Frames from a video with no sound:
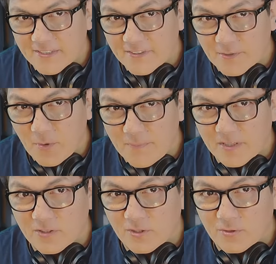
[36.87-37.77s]
de ese
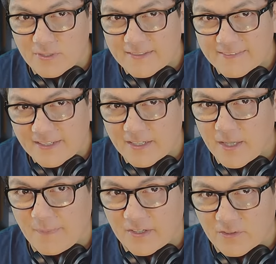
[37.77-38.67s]
momento, una serie
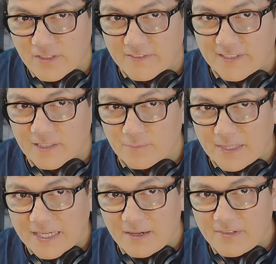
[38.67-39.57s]
de apariciones
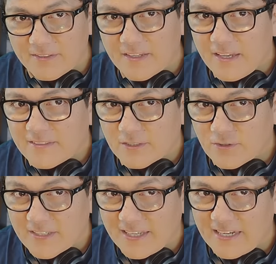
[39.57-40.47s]
inexplicables se
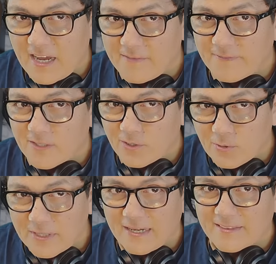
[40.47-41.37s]
sucederán
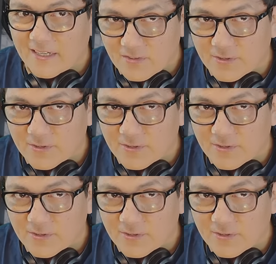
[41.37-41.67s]
una tras